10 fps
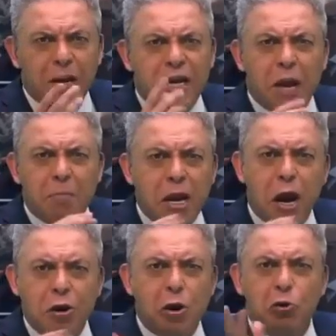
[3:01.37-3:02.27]
8
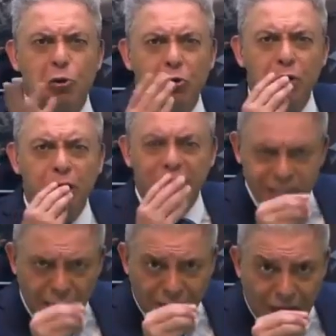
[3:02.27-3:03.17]
مليار يورو
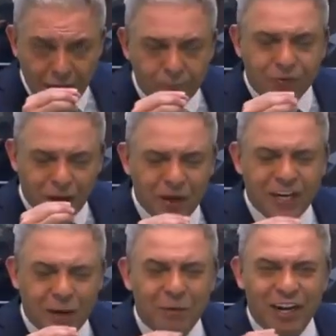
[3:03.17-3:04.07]
ارتفع
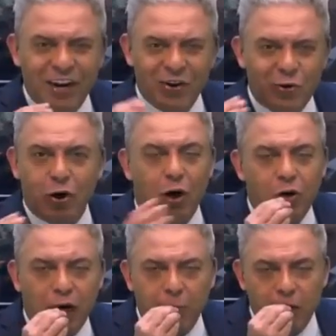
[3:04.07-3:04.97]
8 مليار يورو
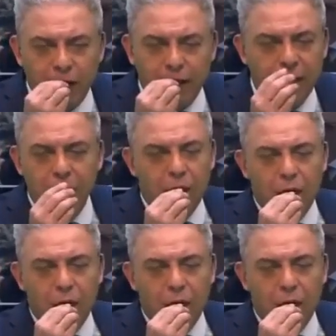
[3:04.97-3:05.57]
هقول لك بقول لك